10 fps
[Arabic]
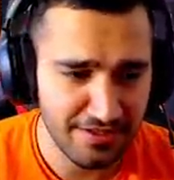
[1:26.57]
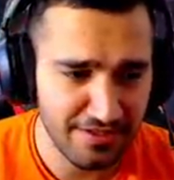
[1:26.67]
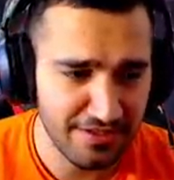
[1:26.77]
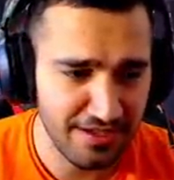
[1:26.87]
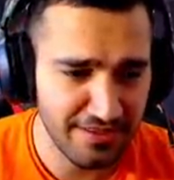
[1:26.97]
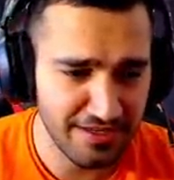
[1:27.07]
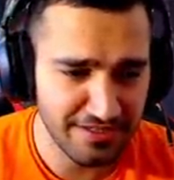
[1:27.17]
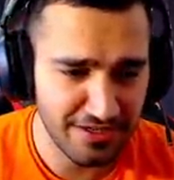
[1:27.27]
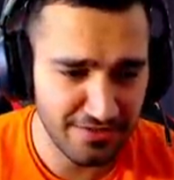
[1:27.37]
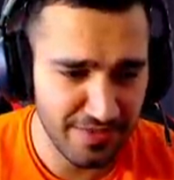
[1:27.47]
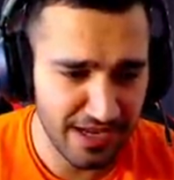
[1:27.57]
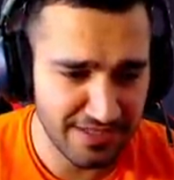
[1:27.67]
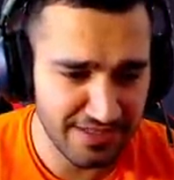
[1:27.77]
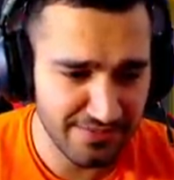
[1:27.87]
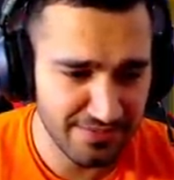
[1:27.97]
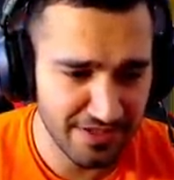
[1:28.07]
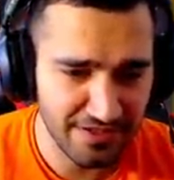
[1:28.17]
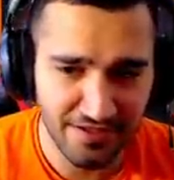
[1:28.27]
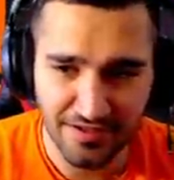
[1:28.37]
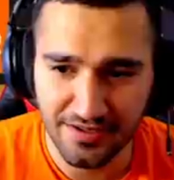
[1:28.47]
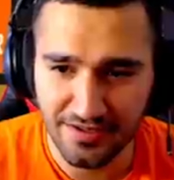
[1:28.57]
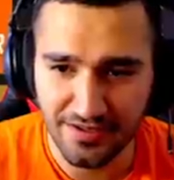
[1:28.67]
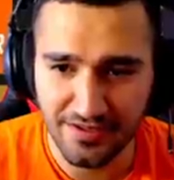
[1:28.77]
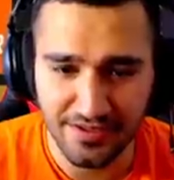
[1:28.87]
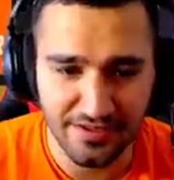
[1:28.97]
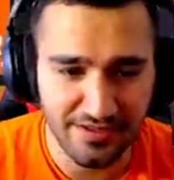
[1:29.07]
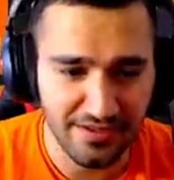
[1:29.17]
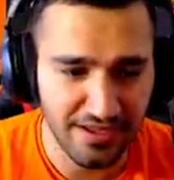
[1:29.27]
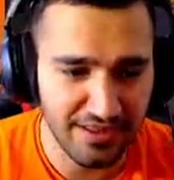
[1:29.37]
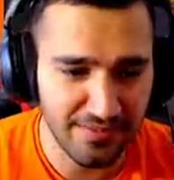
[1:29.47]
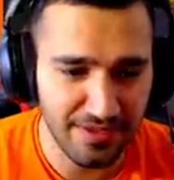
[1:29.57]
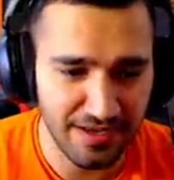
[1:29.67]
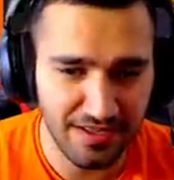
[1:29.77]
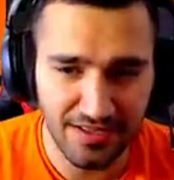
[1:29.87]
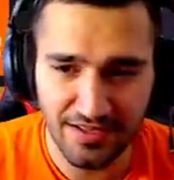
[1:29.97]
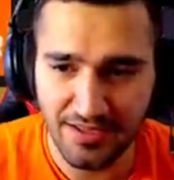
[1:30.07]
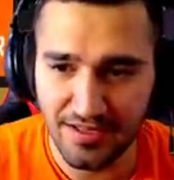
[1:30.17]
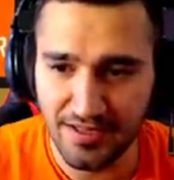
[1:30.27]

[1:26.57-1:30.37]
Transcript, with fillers: آه هذا نشيله بقى يلزم آه هذا بلا